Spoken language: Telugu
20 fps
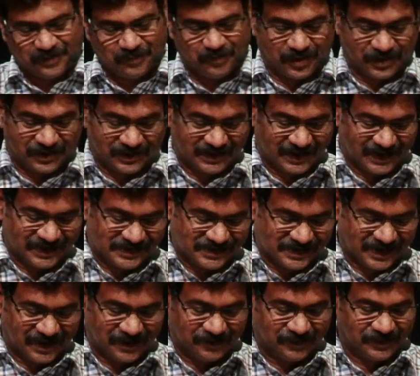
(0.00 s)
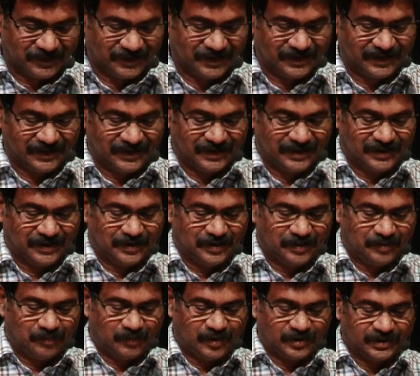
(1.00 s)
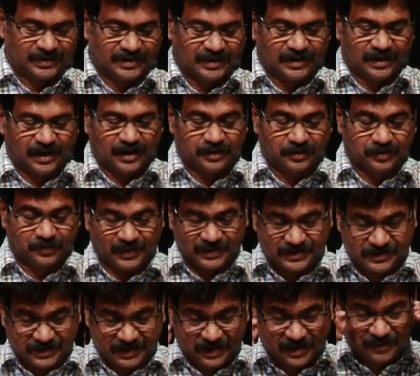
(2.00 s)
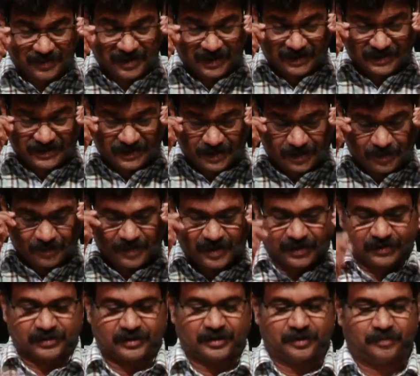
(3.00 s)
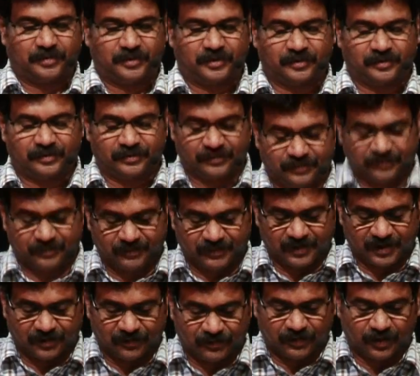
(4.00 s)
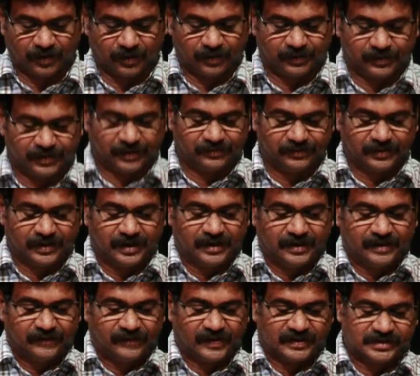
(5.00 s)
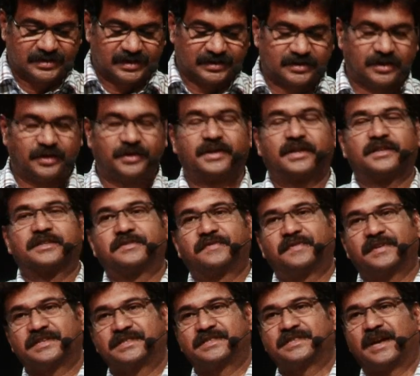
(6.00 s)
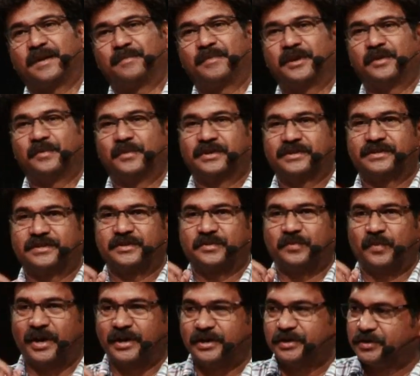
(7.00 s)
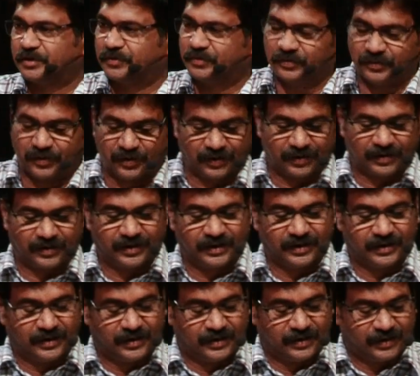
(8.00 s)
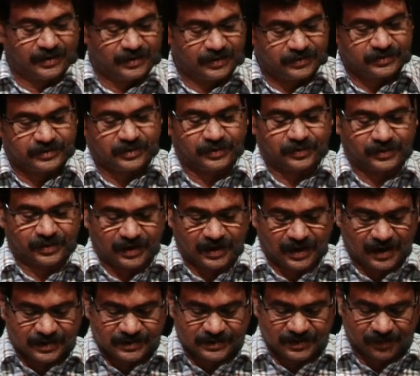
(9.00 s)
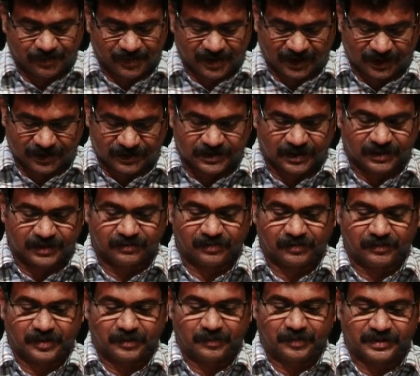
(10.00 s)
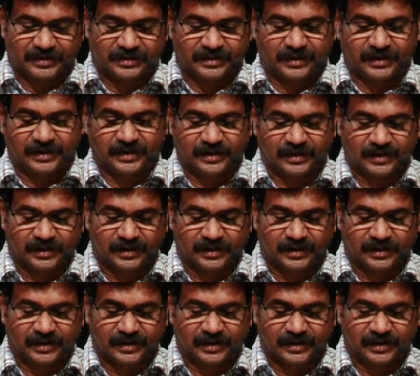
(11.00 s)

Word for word: మొదటి అధ్యాయం మొదటి నాలుగు వచనాలు మనకి చదవబడుతున్నప్పుడు మనం ఫాలో అవుదాం ఫస్ట్ ఎస్లోనియన్స్ ఫస్ట్ చాప్టర్ వర్సెస్ వన్ టు ఫోర్ సహోదరి ఆశ మనకి చదివి వినిపిస్తుంది